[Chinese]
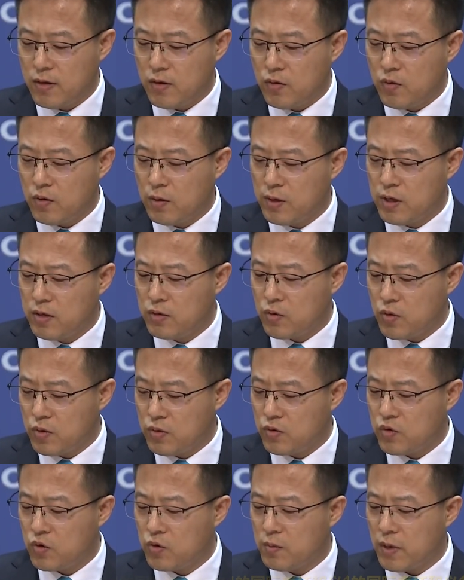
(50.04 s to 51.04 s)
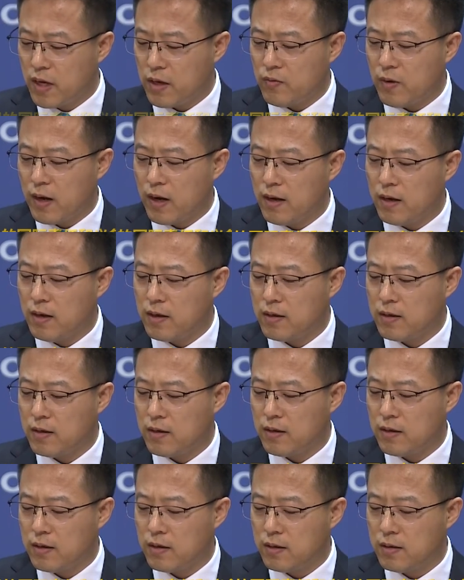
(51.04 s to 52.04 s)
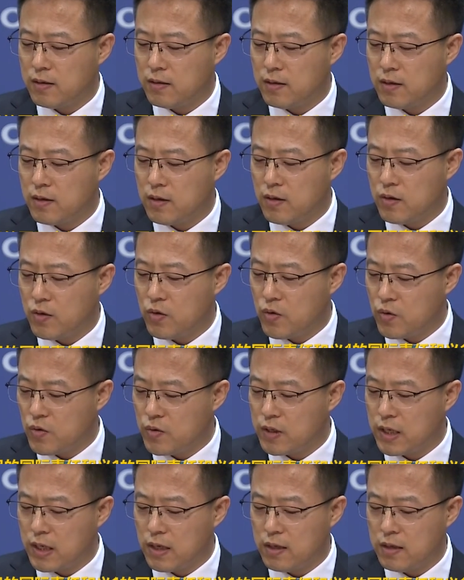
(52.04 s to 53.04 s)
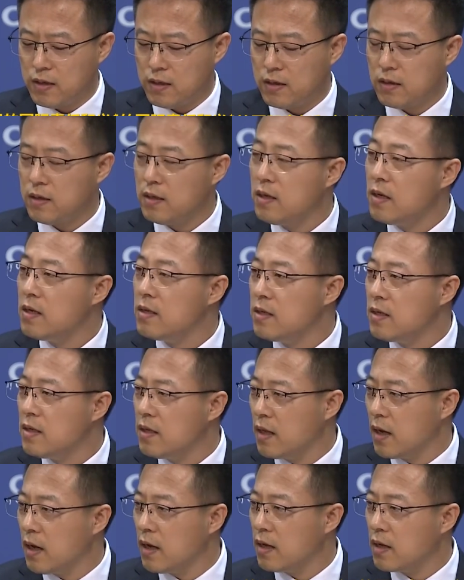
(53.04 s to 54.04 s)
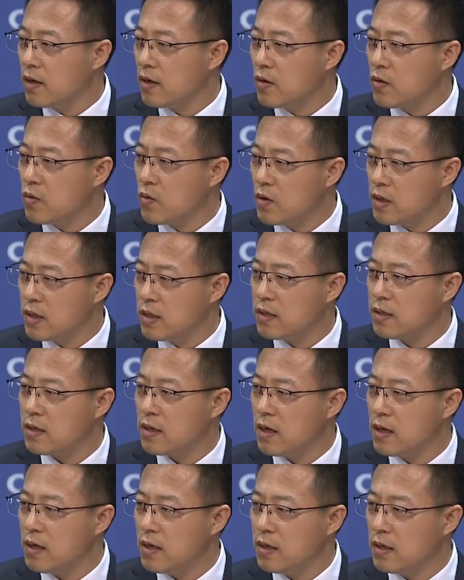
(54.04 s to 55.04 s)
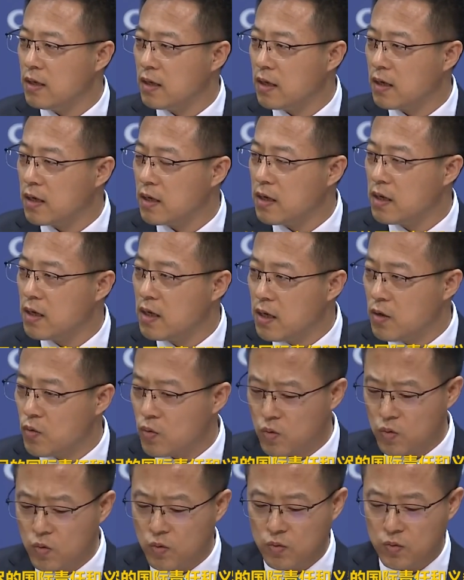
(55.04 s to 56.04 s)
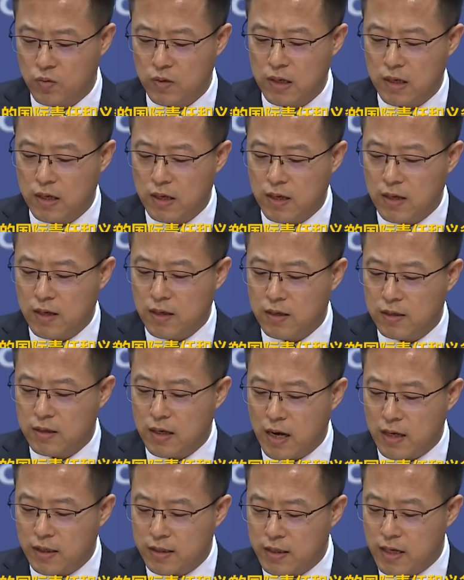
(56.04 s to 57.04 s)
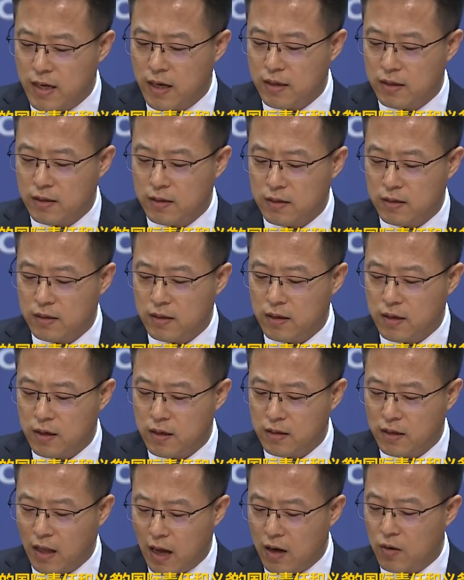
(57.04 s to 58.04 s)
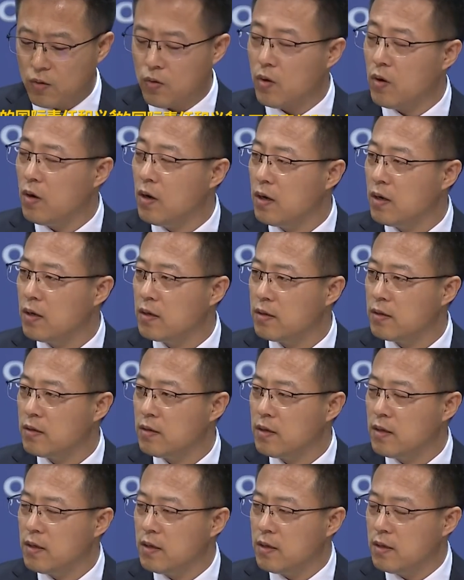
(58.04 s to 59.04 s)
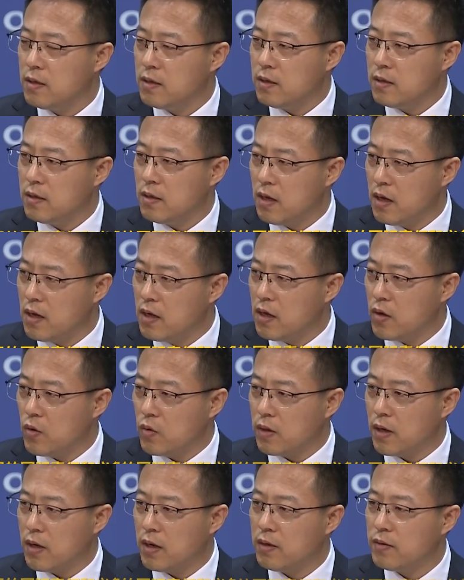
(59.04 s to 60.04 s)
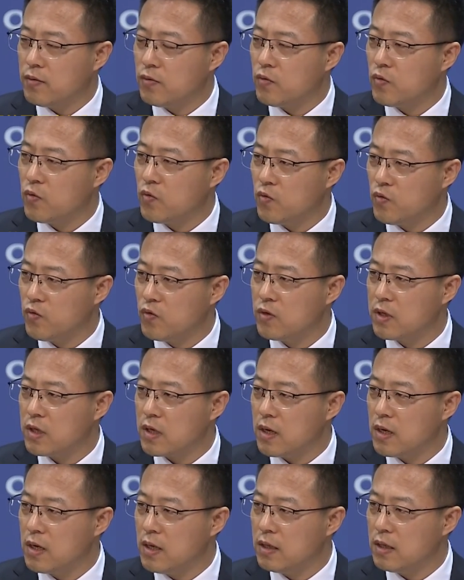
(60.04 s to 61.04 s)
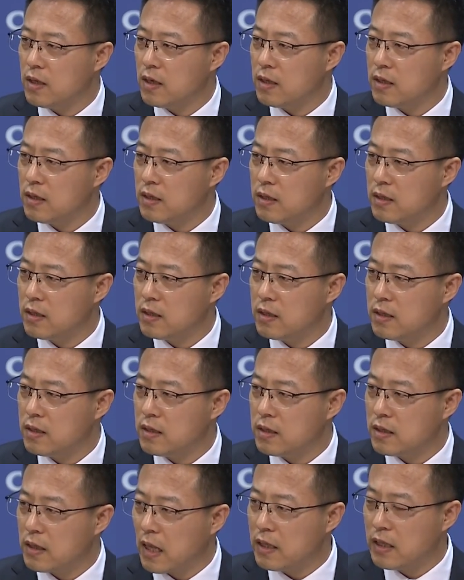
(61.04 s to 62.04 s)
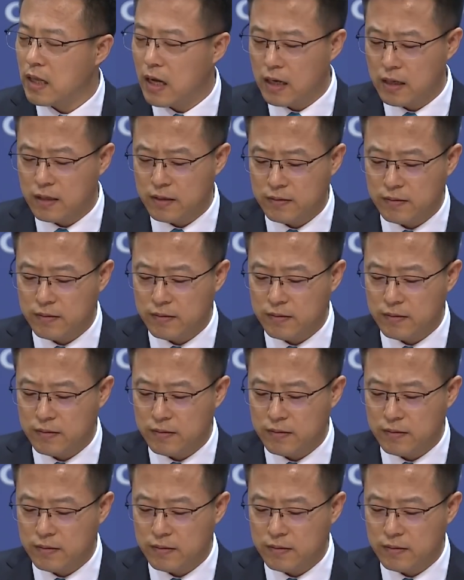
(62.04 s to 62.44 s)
我们敦促美方履行应尽的国际责任和义务，展现一个大国应有的。负责任的担当，